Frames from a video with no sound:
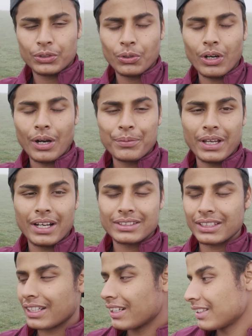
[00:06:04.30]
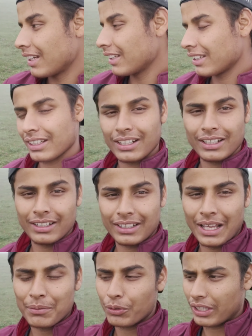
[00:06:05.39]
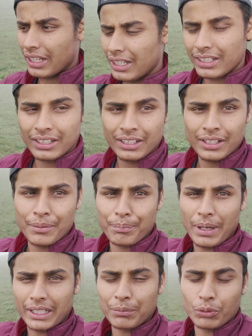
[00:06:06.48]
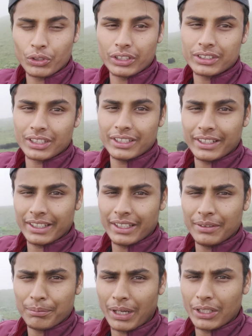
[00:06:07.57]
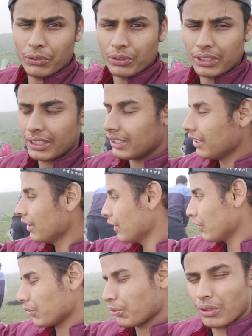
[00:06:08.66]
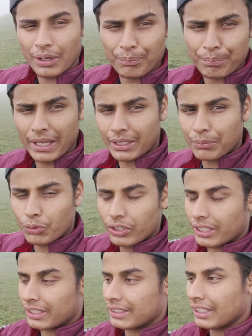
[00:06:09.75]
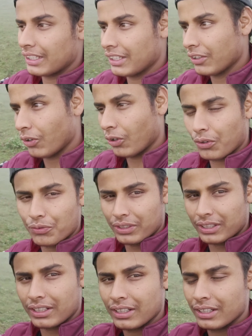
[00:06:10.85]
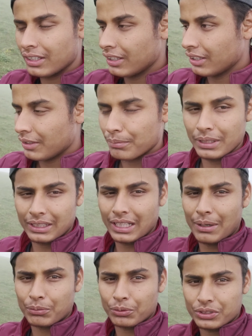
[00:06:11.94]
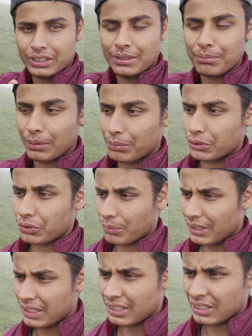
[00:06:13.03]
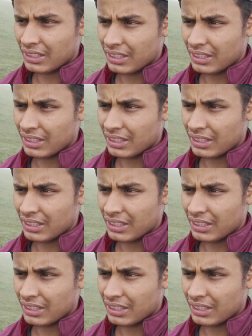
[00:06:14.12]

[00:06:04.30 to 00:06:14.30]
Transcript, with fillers: तो अब यहाँ से घर जाने का टाइम हो गया है पैकिंग पुकिंग चली रही है भाई लोगों की तो अब पैकिंग पुकिंग करते हैं और फिर मिलते हैं आपको सीधे मदमेश्वर